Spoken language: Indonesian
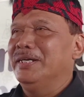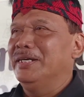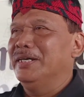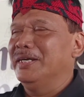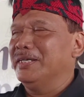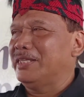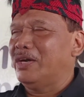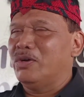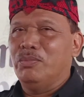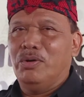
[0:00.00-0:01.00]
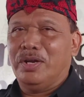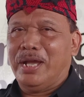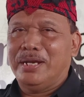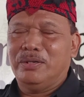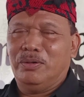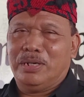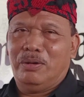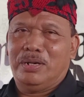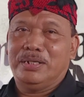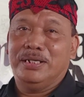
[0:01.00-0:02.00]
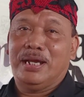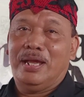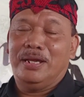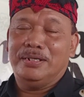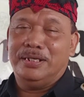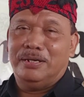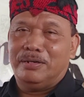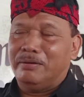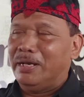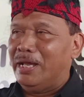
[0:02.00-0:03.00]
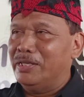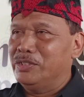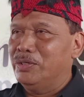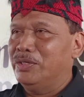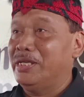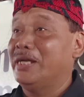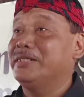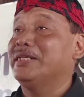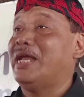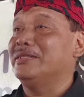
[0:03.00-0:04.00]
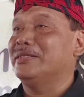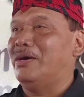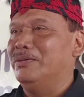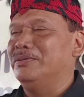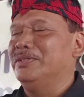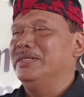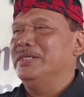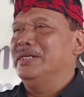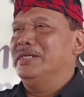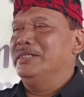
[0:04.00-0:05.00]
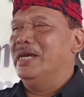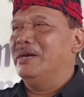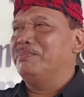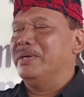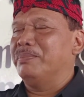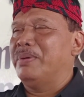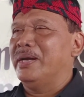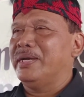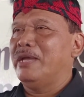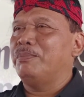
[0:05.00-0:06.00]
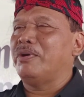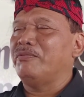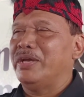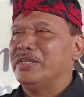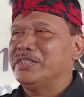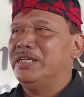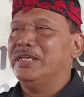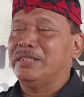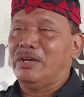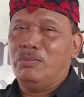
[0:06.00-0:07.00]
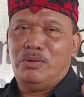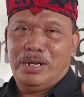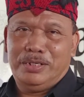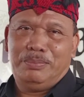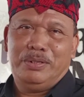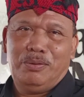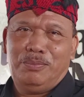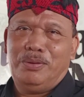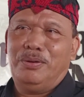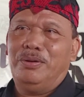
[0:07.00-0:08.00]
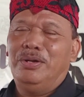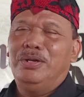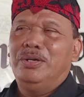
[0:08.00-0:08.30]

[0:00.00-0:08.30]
Uh, kita kumpulkan orang-orang eh, di orang-orang Nganjuk yang dirantau yang berbagai profesi kita kumpulkan di pendopo.